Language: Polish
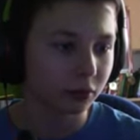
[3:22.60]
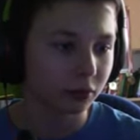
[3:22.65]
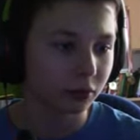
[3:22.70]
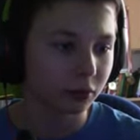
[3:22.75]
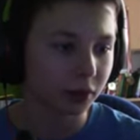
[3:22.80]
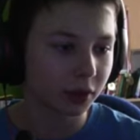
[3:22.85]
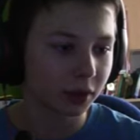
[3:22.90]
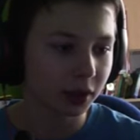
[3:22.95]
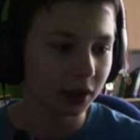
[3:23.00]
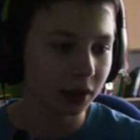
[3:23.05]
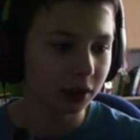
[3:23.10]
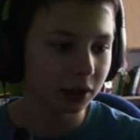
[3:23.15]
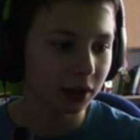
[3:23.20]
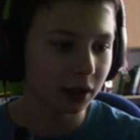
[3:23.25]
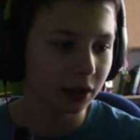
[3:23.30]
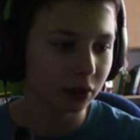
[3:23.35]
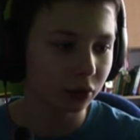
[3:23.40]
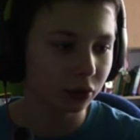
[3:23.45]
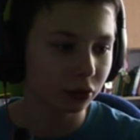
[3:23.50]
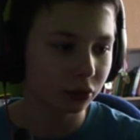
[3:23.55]
O kurde, jak,
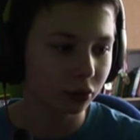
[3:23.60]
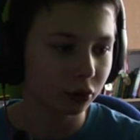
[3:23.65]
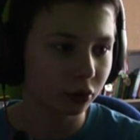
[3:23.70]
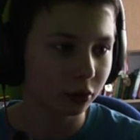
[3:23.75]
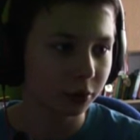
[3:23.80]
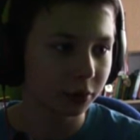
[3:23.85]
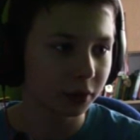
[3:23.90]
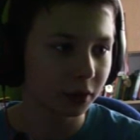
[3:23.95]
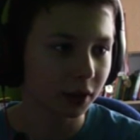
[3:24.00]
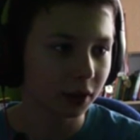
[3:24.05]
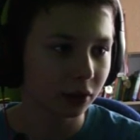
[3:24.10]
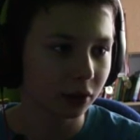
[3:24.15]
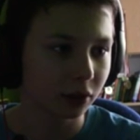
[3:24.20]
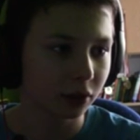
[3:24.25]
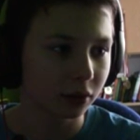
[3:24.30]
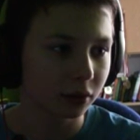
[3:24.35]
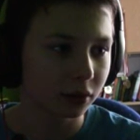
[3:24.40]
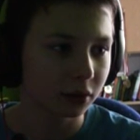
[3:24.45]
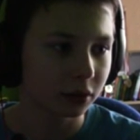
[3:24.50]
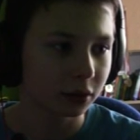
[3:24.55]
jak on to robi?
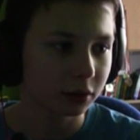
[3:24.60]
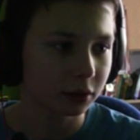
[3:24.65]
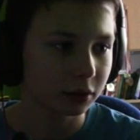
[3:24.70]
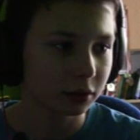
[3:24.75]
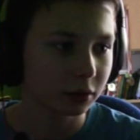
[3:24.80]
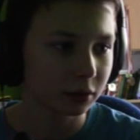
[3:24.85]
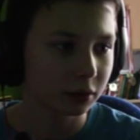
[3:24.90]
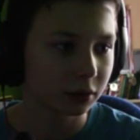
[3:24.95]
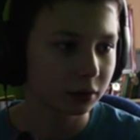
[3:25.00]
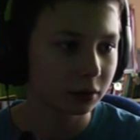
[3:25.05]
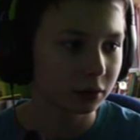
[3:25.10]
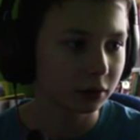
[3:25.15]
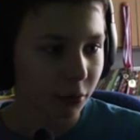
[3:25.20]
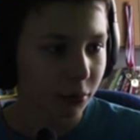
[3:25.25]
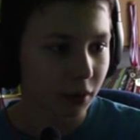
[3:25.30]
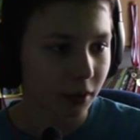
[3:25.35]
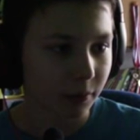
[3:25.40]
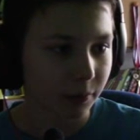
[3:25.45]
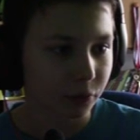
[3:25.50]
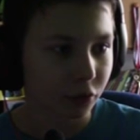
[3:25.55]
Halo.
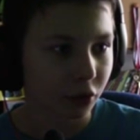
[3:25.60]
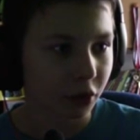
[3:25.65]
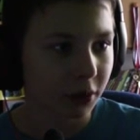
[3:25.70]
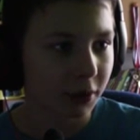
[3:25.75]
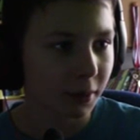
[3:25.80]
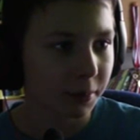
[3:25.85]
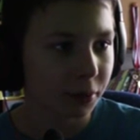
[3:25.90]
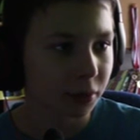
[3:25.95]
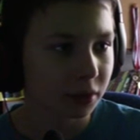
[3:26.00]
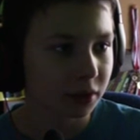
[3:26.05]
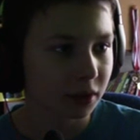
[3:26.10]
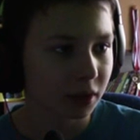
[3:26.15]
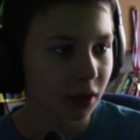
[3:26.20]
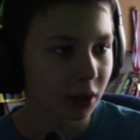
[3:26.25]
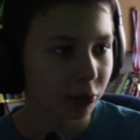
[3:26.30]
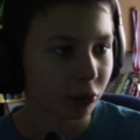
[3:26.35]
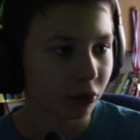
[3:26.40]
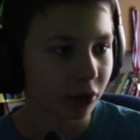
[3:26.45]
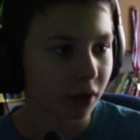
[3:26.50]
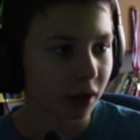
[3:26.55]
Dobra, to chyba po
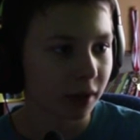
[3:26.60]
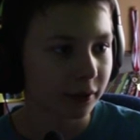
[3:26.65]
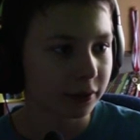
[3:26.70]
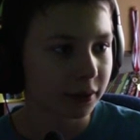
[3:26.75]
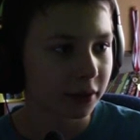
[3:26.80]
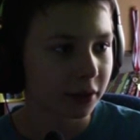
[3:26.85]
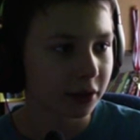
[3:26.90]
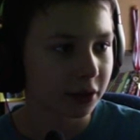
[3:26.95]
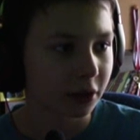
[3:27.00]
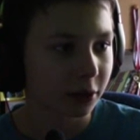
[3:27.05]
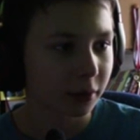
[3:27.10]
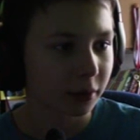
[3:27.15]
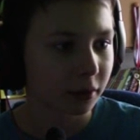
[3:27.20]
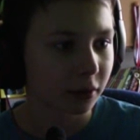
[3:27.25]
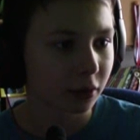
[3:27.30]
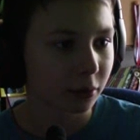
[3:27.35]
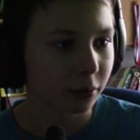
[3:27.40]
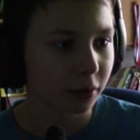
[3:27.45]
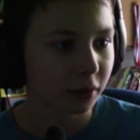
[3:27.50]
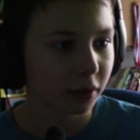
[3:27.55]
staremu. Crafting trzeba
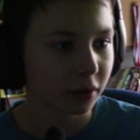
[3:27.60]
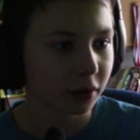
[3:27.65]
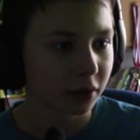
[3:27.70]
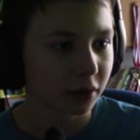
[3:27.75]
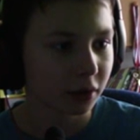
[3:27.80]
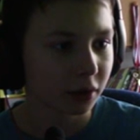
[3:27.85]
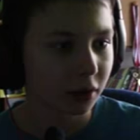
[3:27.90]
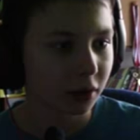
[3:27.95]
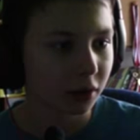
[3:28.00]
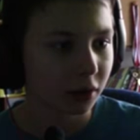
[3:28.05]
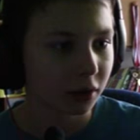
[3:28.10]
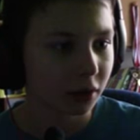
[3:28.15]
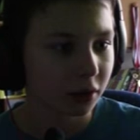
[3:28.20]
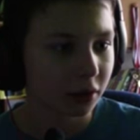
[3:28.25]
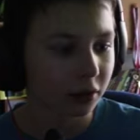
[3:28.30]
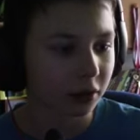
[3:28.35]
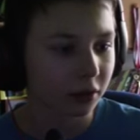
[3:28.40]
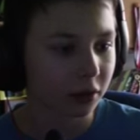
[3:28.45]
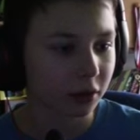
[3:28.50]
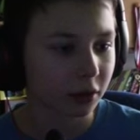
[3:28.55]
zrobić i
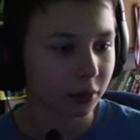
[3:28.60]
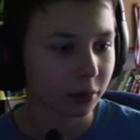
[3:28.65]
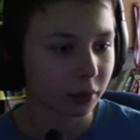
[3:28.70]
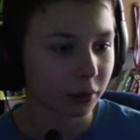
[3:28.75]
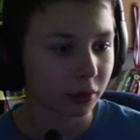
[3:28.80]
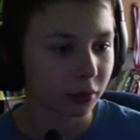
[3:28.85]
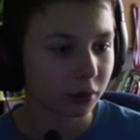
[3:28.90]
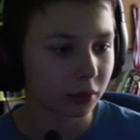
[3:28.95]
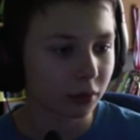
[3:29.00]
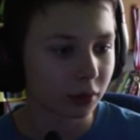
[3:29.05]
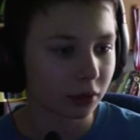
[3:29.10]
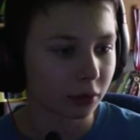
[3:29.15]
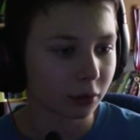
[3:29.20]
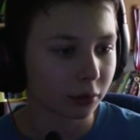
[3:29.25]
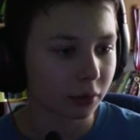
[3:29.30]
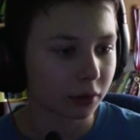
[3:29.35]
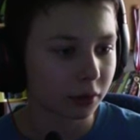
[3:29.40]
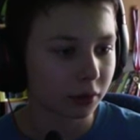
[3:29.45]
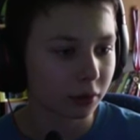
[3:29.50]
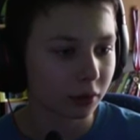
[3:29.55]
jeszcze trzeba tutaj
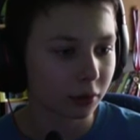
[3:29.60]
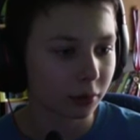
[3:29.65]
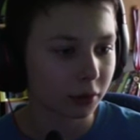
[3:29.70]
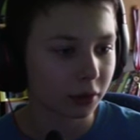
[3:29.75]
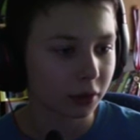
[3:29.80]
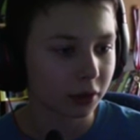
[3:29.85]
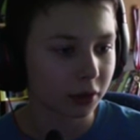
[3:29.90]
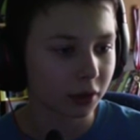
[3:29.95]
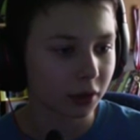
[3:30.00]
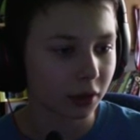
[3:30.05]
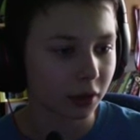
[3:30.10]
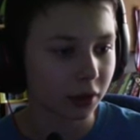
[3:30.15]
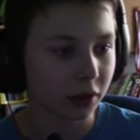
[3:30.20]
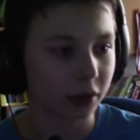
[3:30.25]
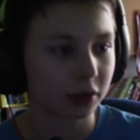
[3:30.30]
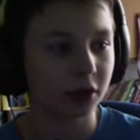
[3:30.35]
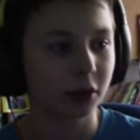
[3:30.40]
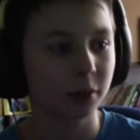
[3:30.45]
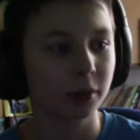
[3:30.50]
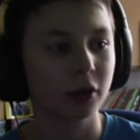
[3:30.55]
zrobić co? Mieczyk
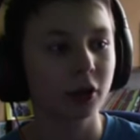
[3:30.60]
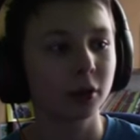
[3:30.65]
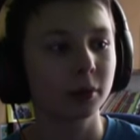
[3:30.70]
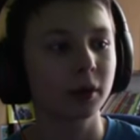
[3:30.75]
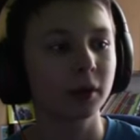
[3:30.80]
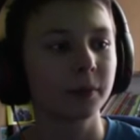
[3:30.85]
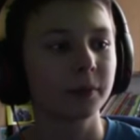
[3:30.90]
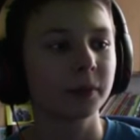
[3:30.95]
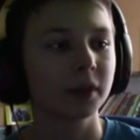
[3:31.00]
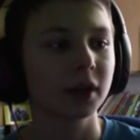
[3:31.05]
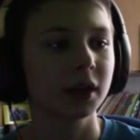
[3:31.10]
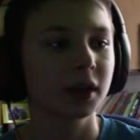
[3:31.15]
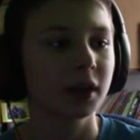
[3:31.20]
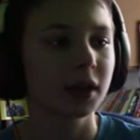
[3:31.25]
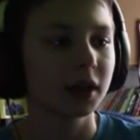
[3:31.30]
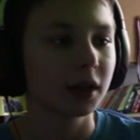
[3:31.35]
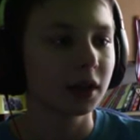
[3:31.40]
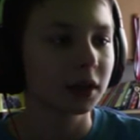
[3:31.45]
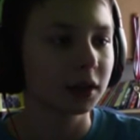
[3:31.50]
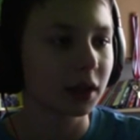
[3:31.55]
jakiś trzeba, dobra.
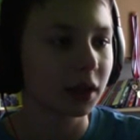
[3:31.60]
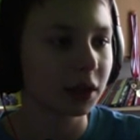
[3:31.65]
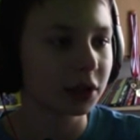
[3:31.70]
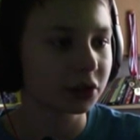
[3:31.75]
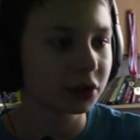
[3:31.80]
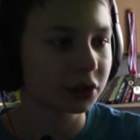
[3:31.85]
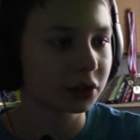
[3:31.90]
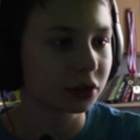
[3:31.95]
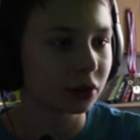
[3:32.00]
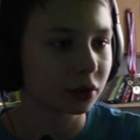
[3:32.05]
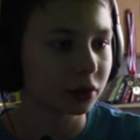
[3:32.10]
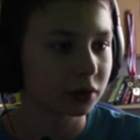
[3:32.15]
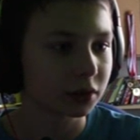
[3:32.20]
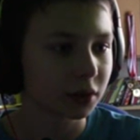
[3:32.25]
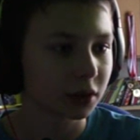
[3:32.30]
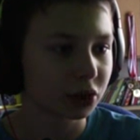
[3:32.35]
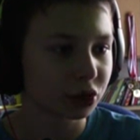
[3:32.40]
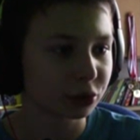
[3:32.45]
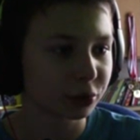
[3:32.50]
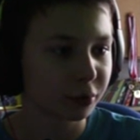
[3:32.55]
Także co?
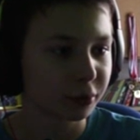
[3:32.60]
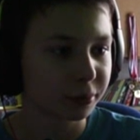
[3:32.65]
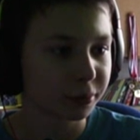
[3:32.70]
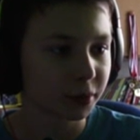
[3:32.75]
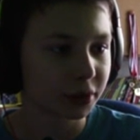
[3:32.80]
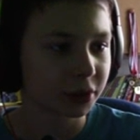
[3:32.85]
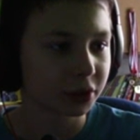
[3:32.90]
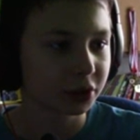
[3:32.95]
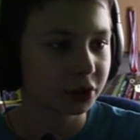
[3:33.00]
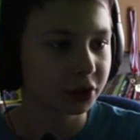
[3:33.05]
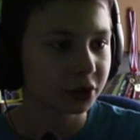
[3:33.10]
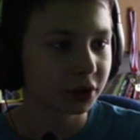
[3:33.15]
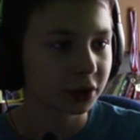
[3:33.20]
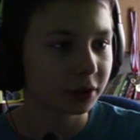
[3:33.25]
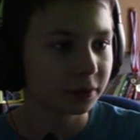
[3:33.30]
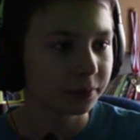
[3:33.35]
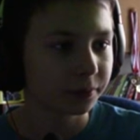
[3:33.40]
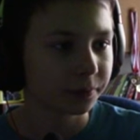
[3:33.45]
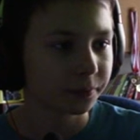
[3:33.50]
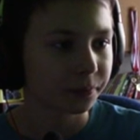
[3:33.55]
Także mamy
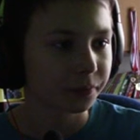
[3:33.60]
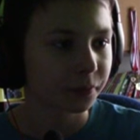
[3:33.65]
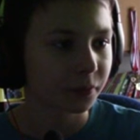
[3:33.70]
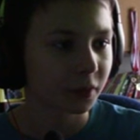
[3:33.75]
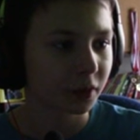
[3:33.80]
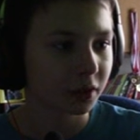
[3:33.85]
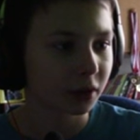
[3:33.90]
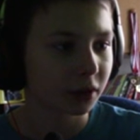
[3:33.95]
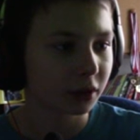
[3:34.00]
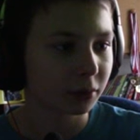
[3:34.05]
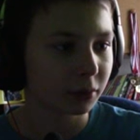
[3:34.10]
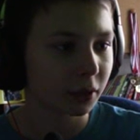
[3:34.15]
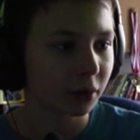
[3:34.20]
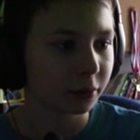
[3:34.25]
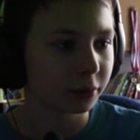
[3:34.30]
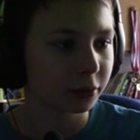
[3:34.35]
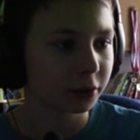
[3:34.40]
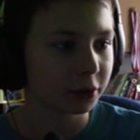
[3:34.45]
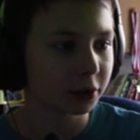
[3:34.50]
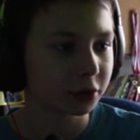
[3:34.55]
patyczki i
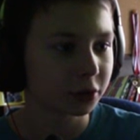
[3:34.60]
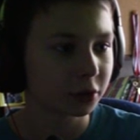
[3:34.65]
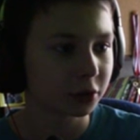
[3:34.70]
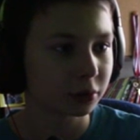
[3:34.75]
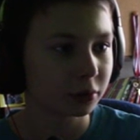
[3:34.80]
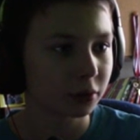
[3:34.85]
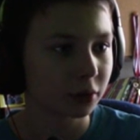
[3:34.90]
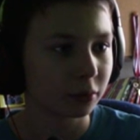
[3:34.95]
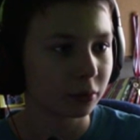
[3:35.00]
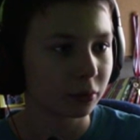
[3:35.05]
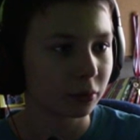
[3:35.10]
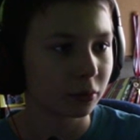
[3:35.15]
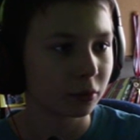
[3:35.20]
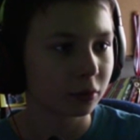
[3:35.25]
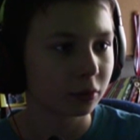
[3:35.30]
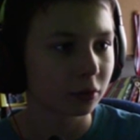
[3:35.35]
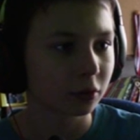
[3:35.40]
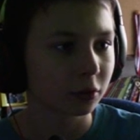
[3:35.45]
mamy jeszcze tutaj bruk.